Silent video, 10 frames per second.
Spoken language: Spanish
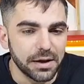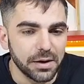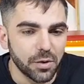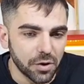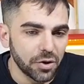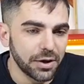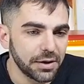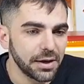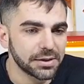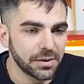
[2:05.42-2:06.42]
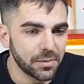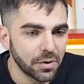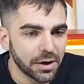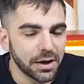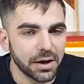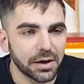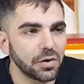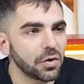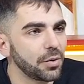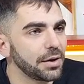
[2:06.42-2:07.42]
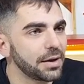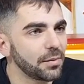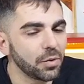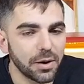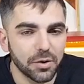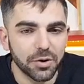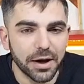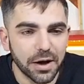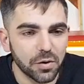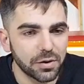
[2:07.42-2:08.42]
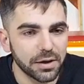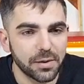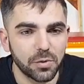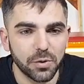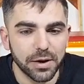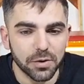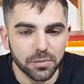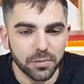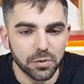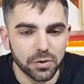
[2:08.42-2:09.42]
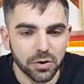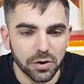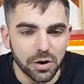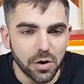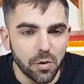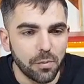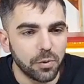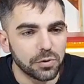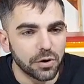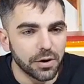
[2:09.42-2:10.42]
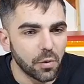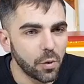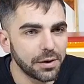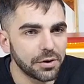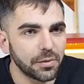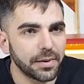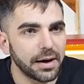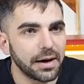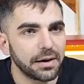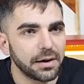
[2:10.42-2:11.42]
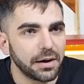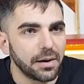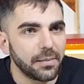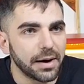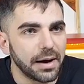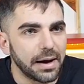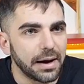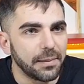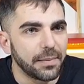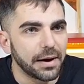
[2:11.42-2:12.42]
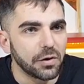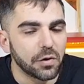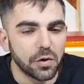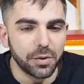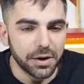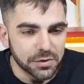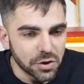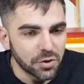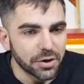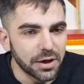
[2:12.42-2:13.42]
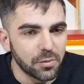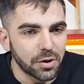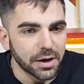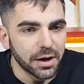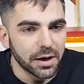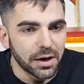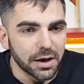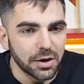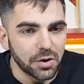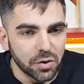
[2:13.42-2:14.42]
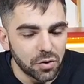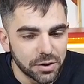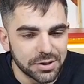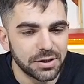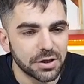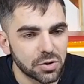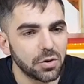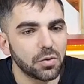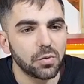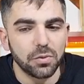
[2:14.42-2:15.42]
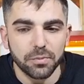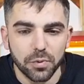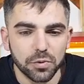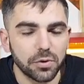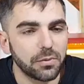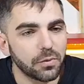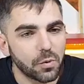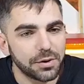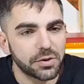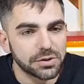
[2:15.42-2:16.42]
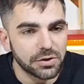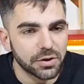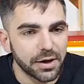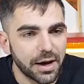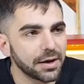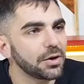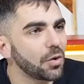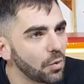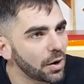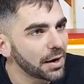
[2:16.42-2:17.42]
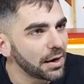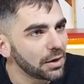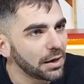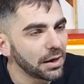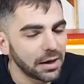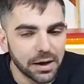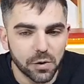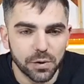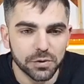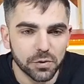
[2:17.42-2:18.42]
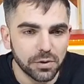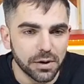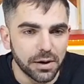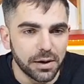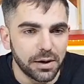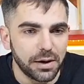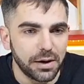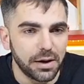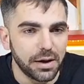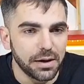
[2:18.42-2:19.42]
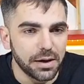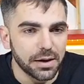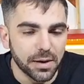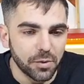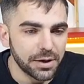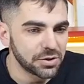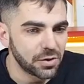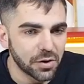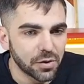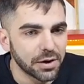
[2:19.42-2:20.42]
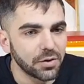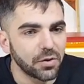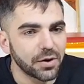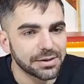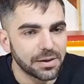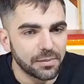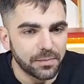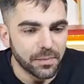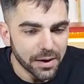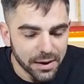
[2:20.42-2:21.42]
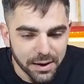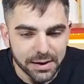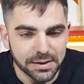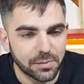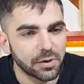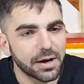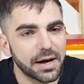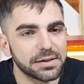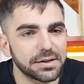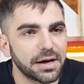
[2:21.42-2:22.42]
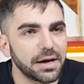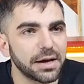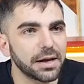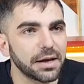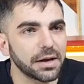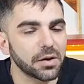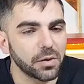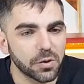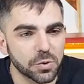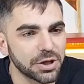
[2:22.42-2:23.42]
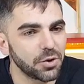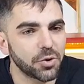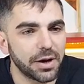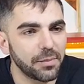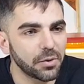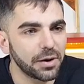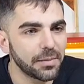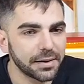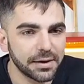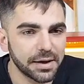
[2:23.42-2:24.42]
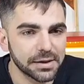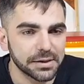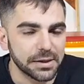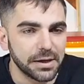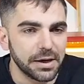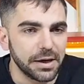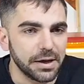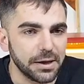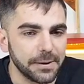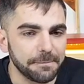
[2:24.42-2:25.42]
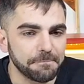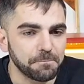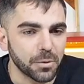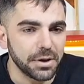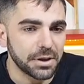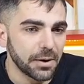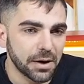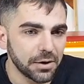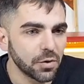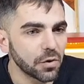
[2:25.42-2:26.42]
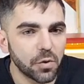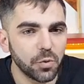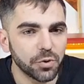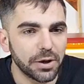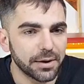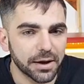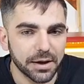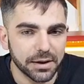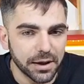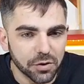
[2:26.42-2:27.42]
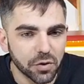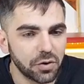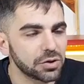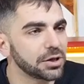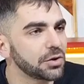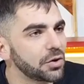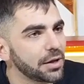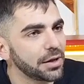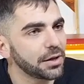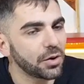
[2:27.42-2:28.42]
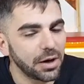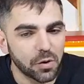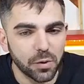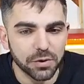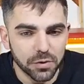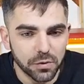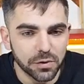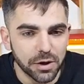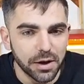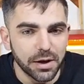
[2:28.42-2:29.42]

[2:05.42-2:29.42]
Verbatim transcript: y bueno, hoy en día sabemos que, que los jóvenes están muy abandonados, digamos, no hay un punto, un punto de encuentro para, para, para los jóvenes. Nosotros creemos que, no, necesita solo un punto de encuentro, sino que hay que ir a buscar a la, juventud. Eh, y estamos en eso, recorriendo casa, eh, casa por casa, eh, escuchando todas las problemáticas mm, y, trabajando en conjunto. La verdad que están todos los sectores de toda la juventud